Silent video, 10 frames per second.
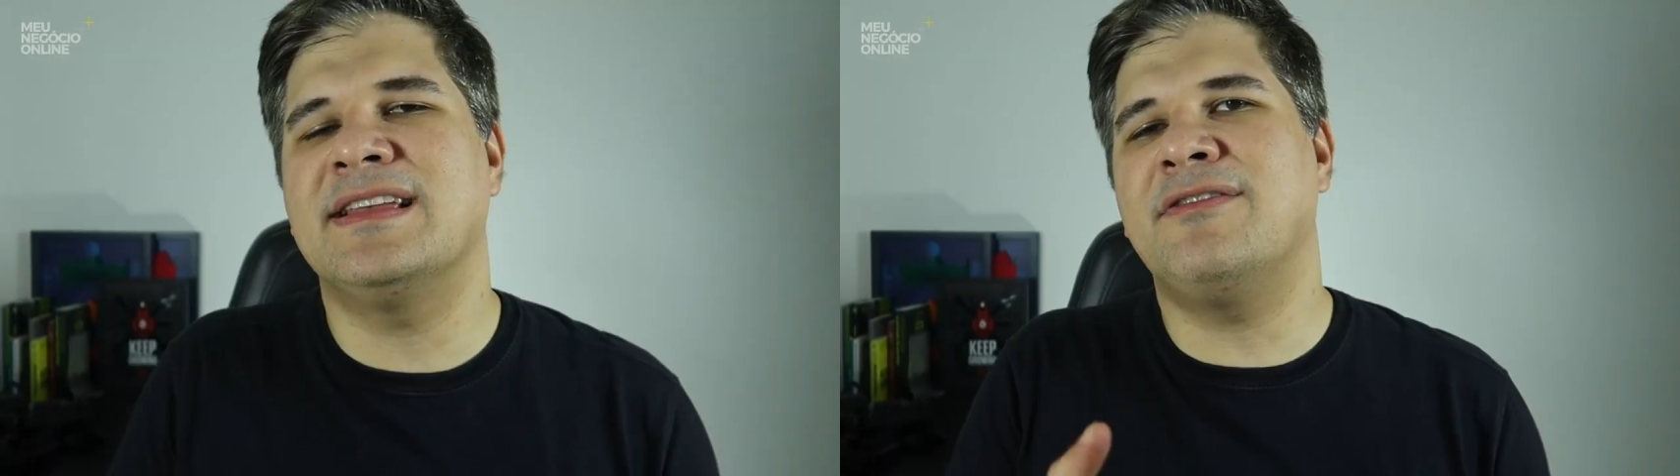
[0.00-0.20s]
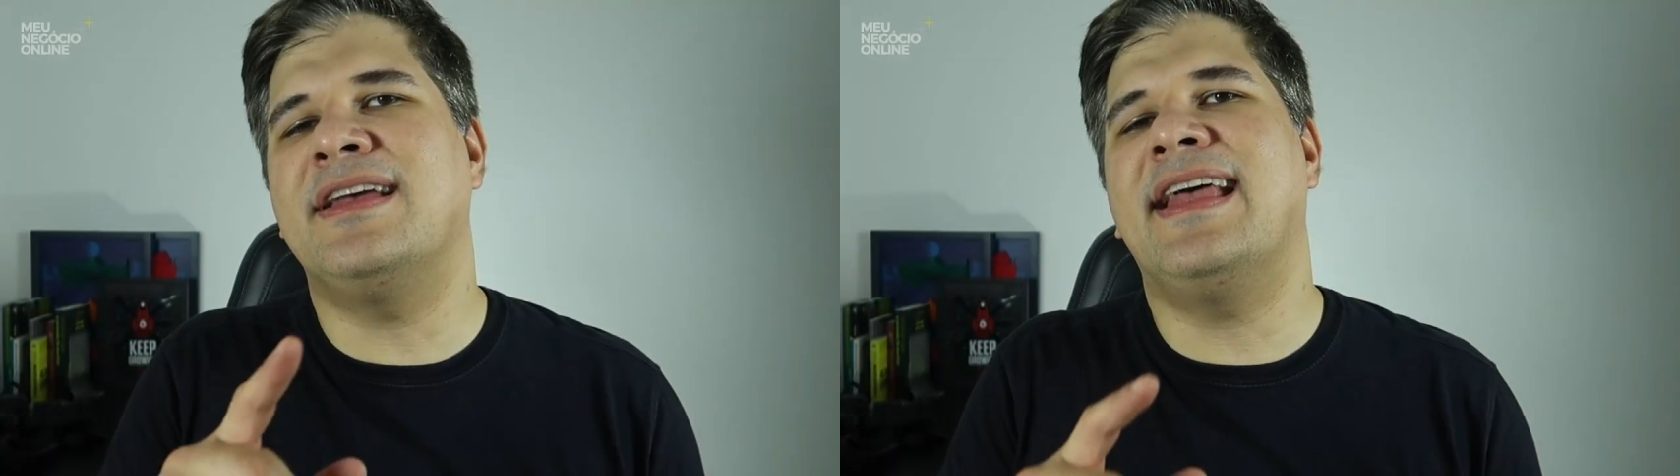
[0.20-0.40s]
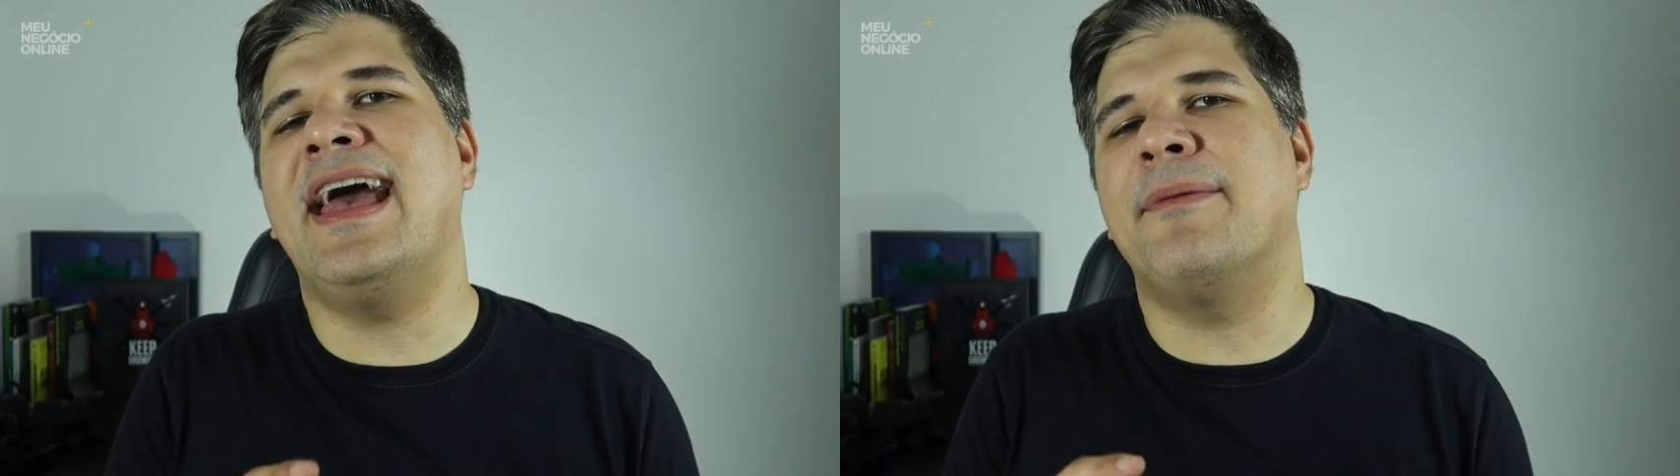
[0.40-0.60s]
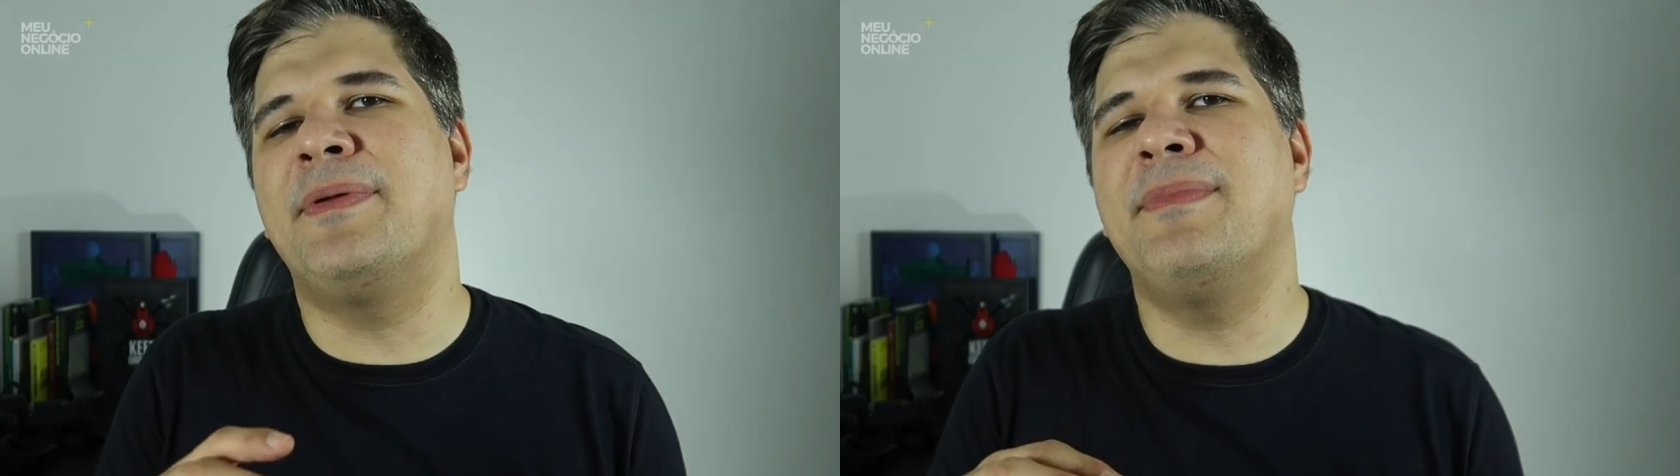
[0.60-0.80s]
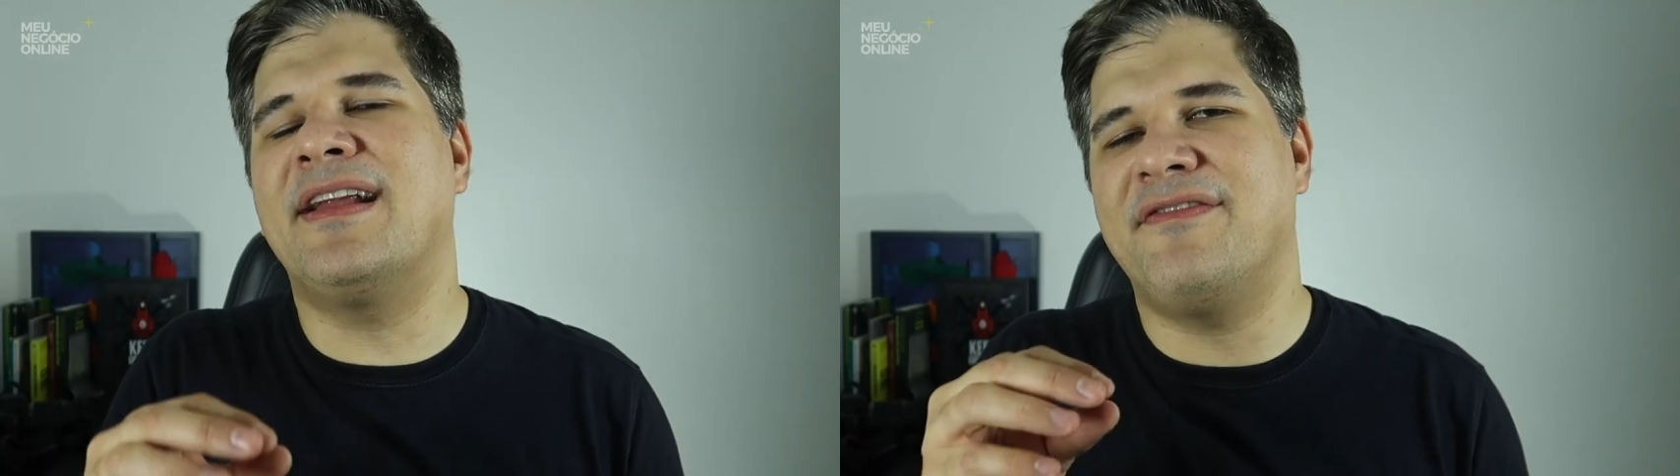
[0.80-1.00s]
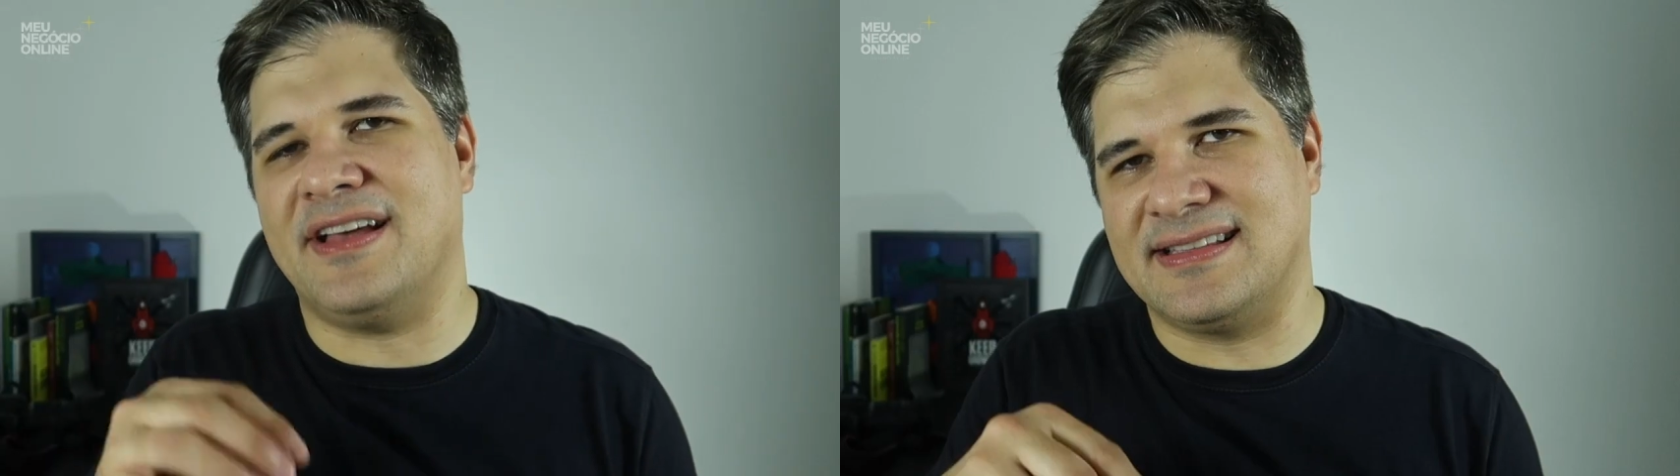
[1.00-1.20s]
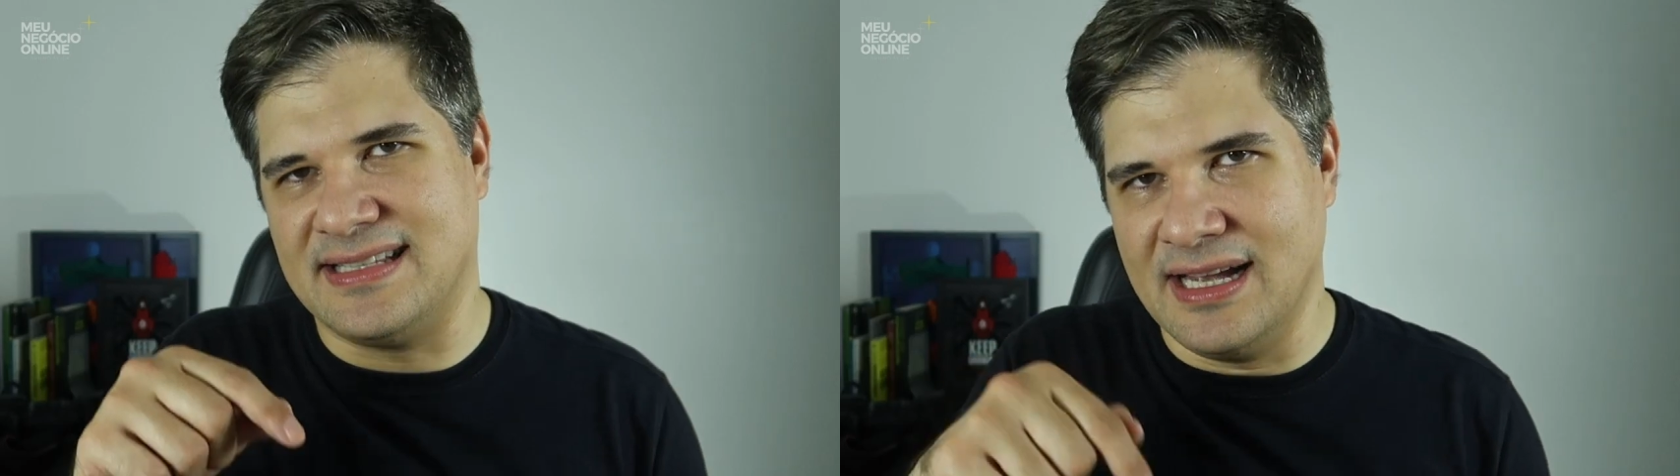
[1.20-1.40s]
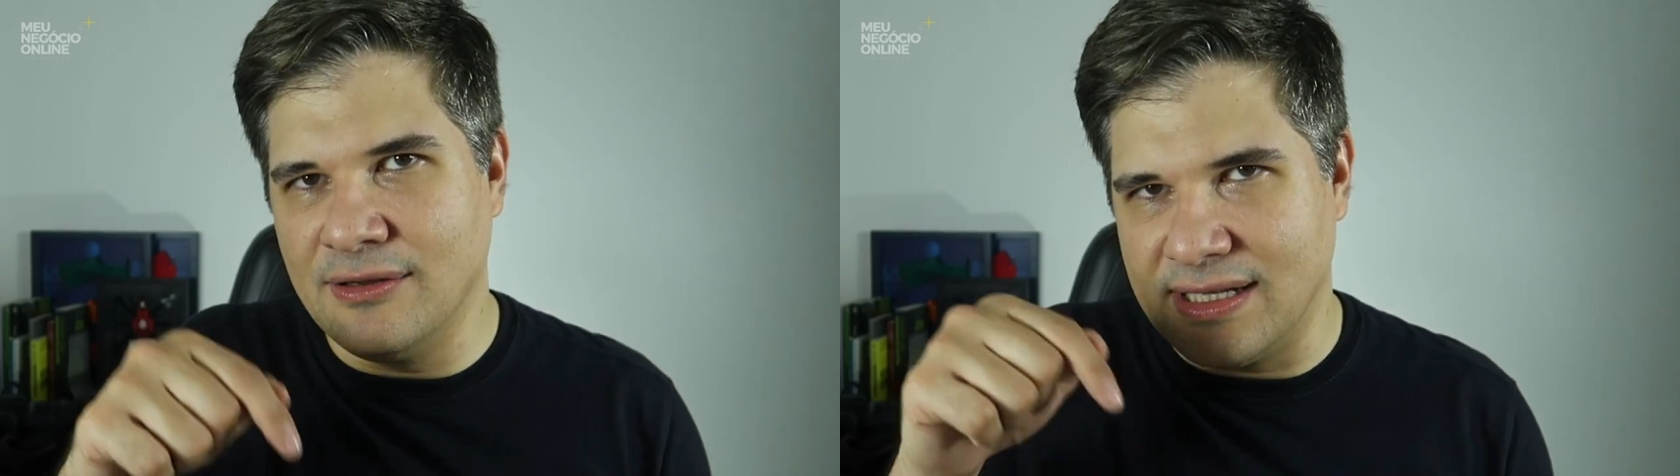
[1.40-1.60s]
você ter uma ideia, a primeira
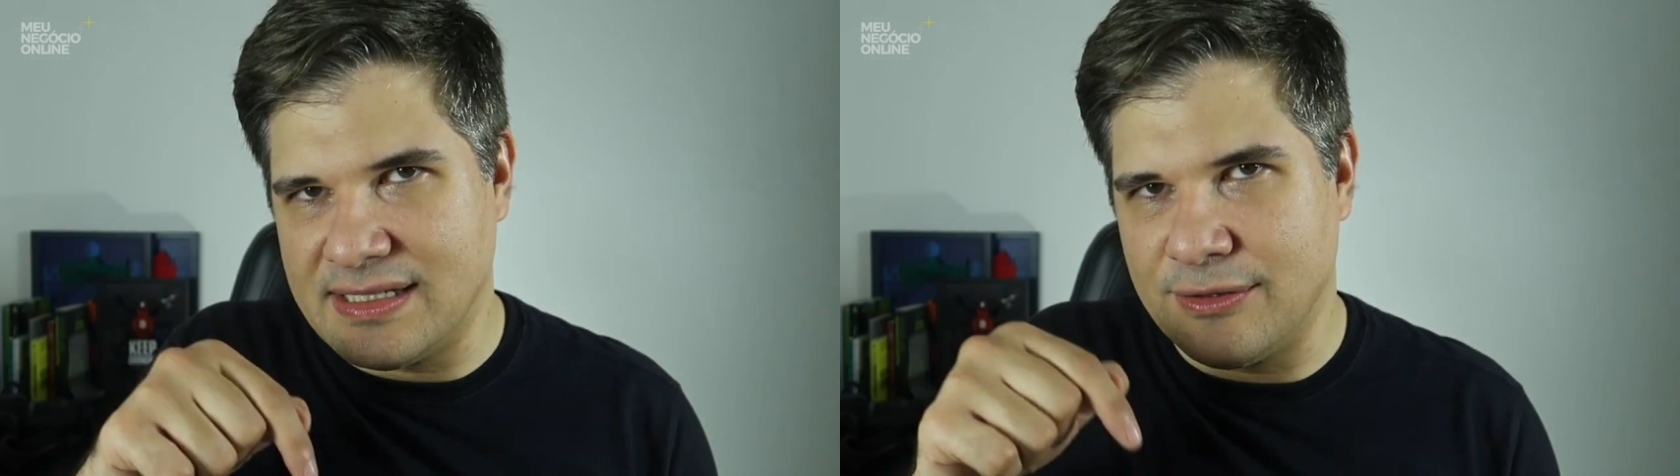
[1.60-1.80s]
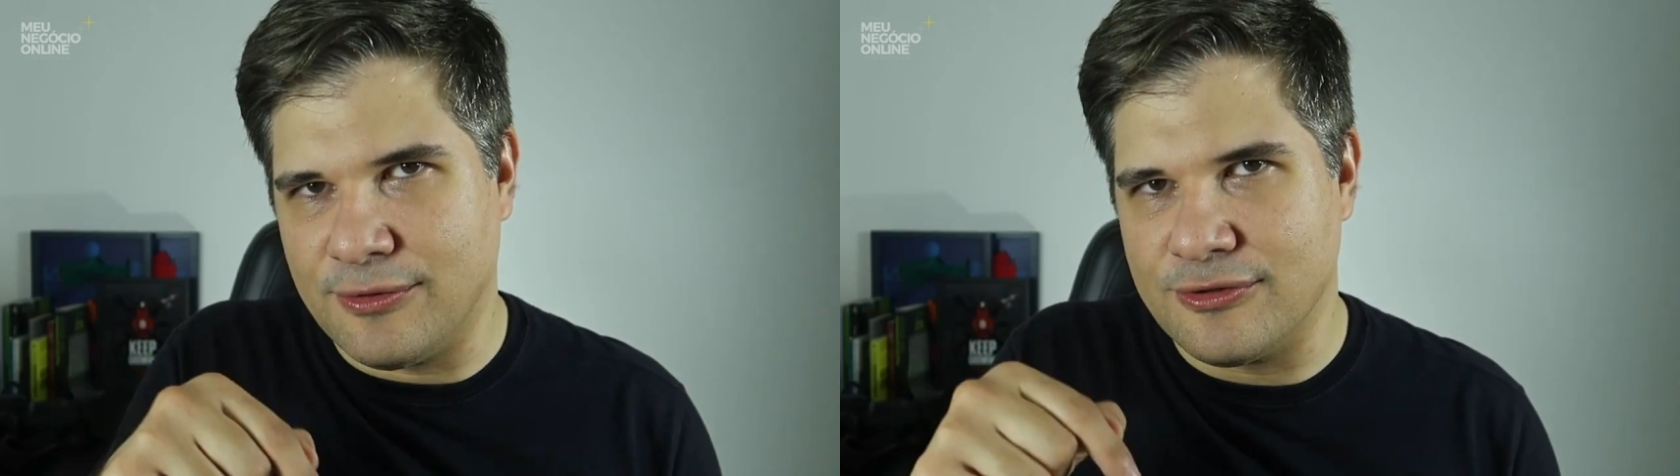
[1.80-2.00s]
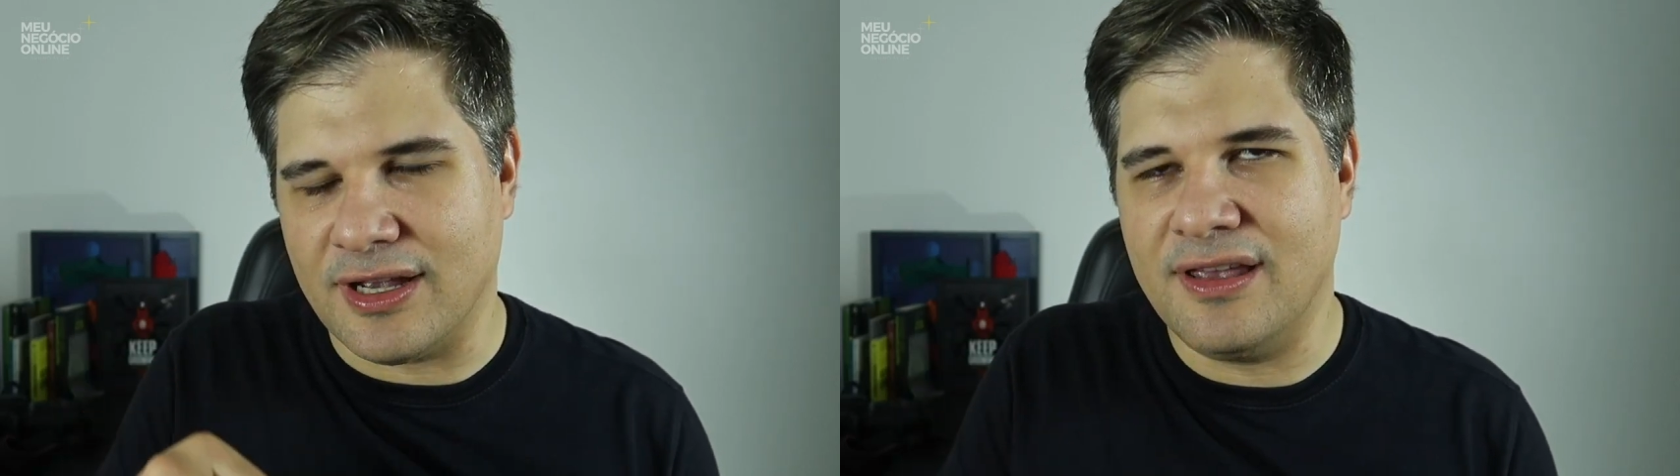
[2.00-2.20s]
versão desse curso